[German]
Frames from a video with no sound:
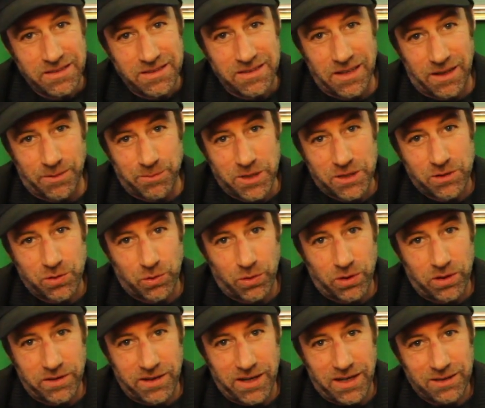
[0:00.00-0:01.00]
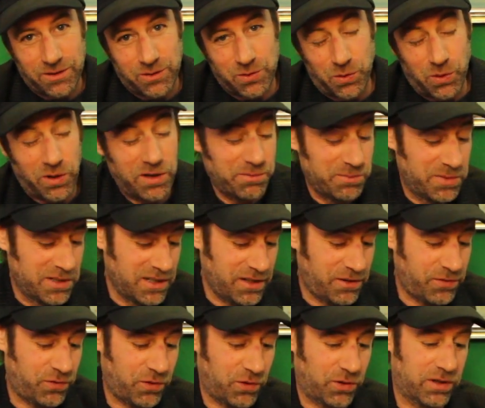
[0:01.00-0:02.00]
Ja, mit Toren nach Toren bin
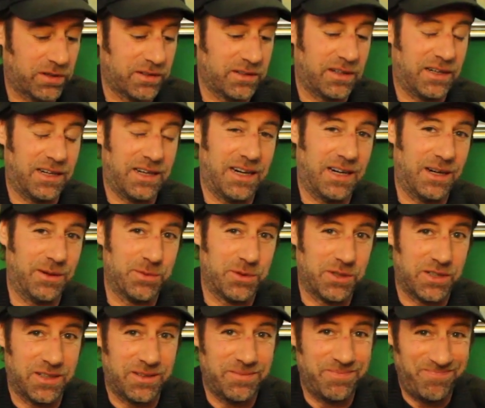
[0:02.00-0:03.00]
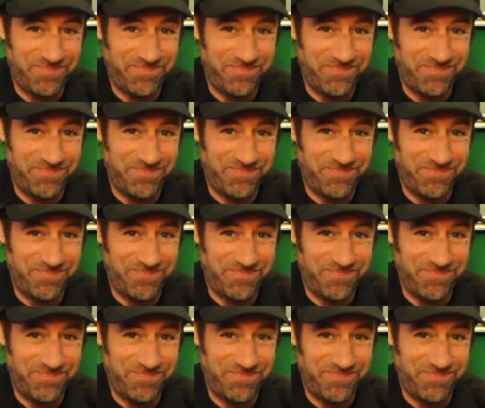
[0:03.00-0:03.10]
ich vorne, aber